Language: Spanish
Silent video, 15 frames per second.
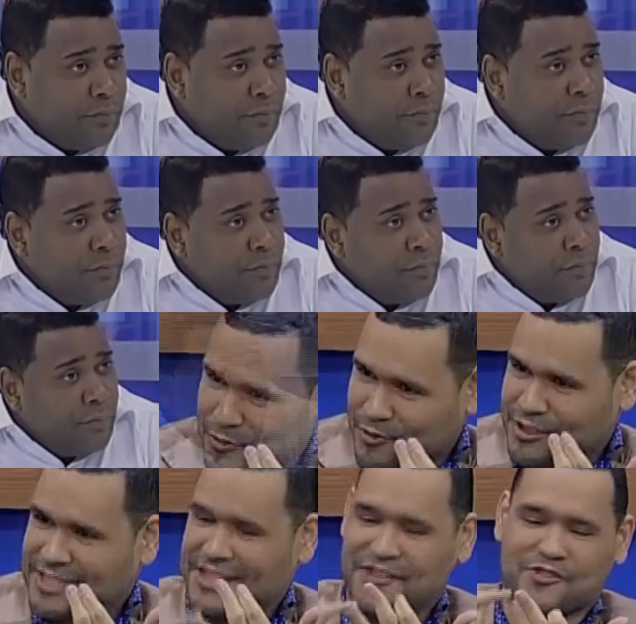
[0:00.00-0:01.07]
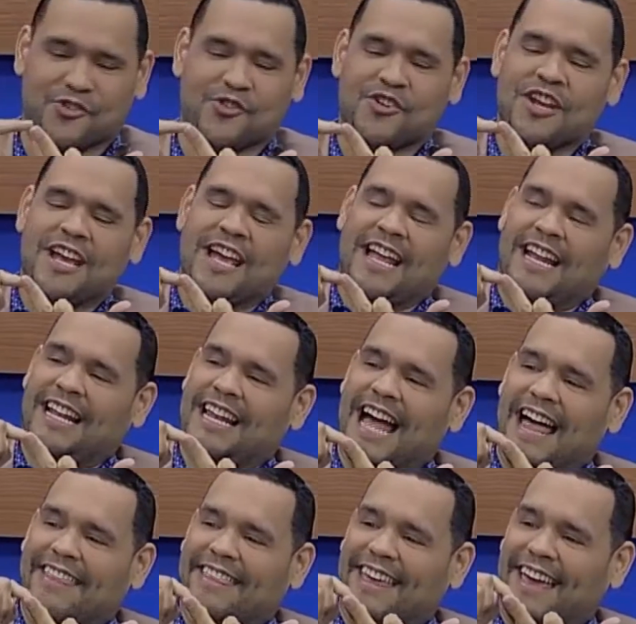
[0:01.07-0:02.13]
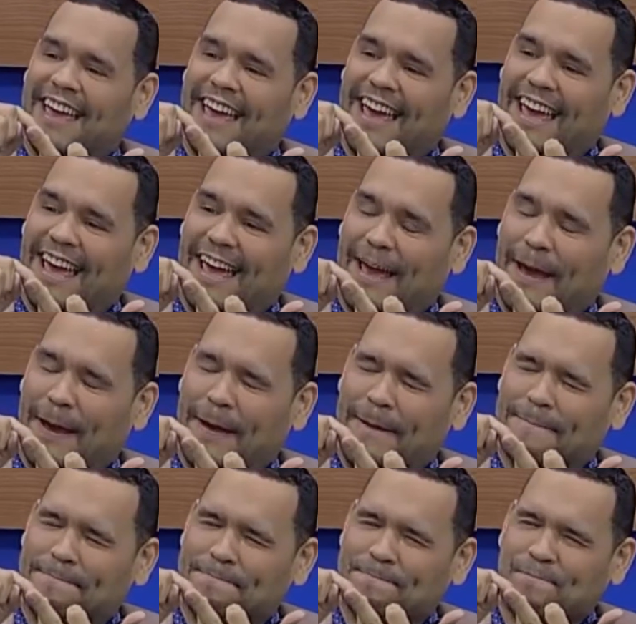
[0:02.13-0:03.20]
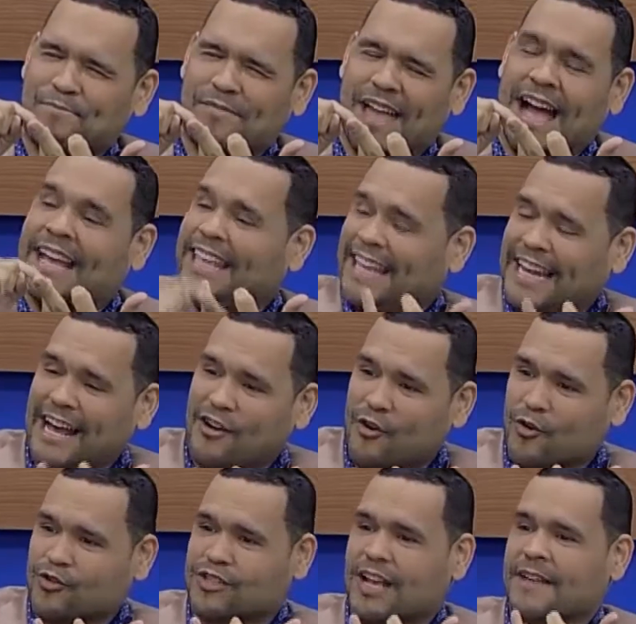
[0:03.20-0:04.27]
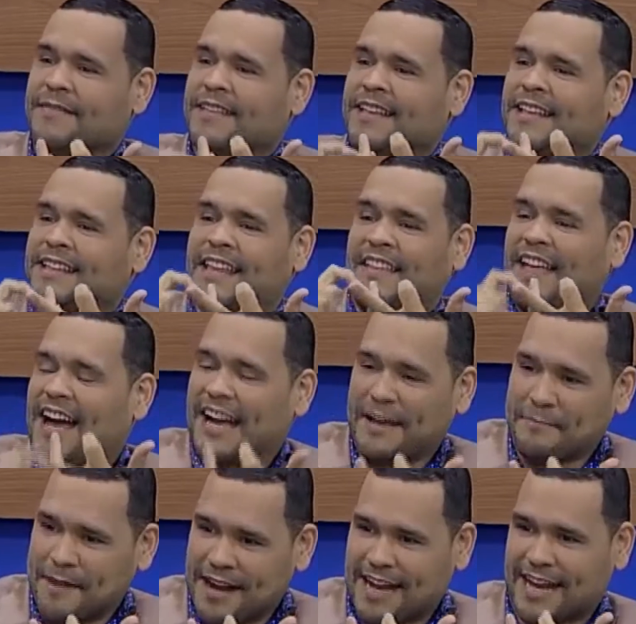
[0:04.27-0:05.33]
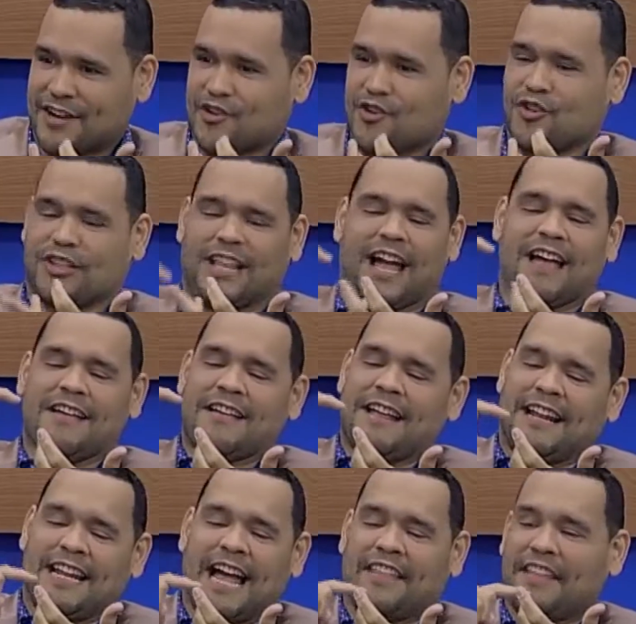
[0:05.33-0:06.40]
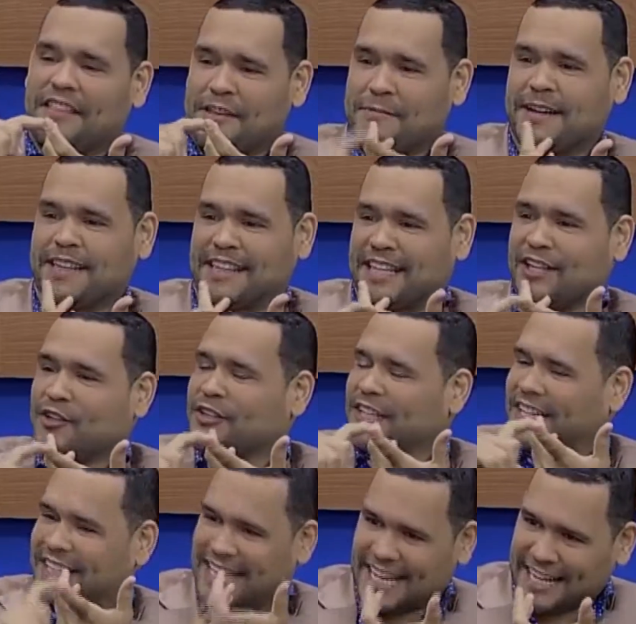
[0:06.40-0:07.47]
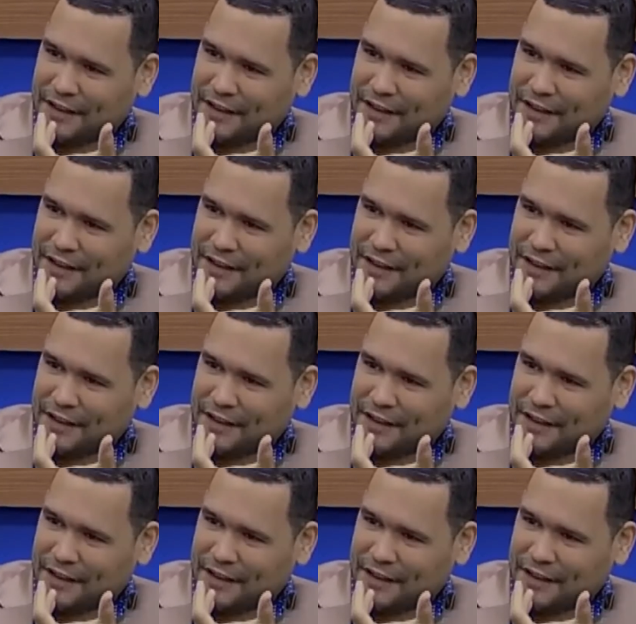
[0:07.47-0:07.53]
te chapean los bolsillos. La de Aquí es la cosa, te dejan en bancarrota. La de Divertido te quitan el